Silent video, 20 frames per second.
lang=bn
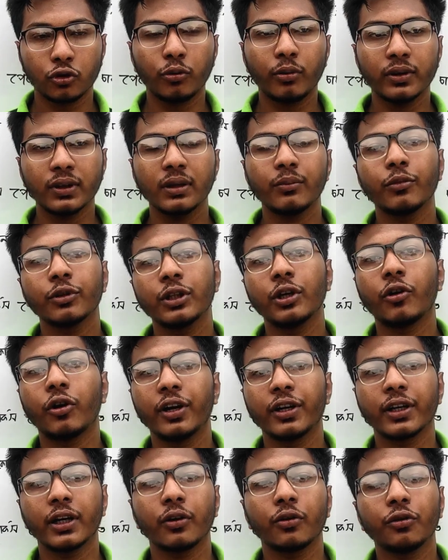তোমাদের মধ্যে
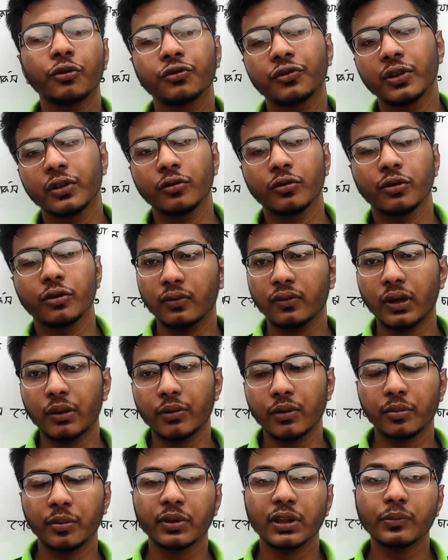অনেকে কোশ্চেন করো
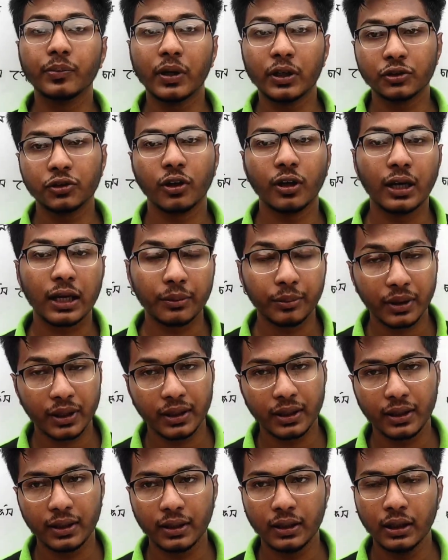সাবজেক্ট ভিত্তি পাশ করা লাগবে
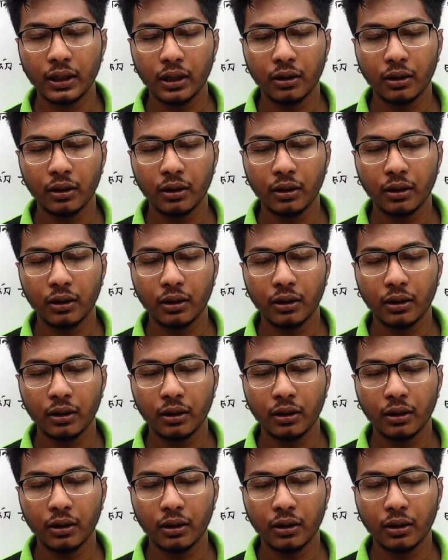কিনা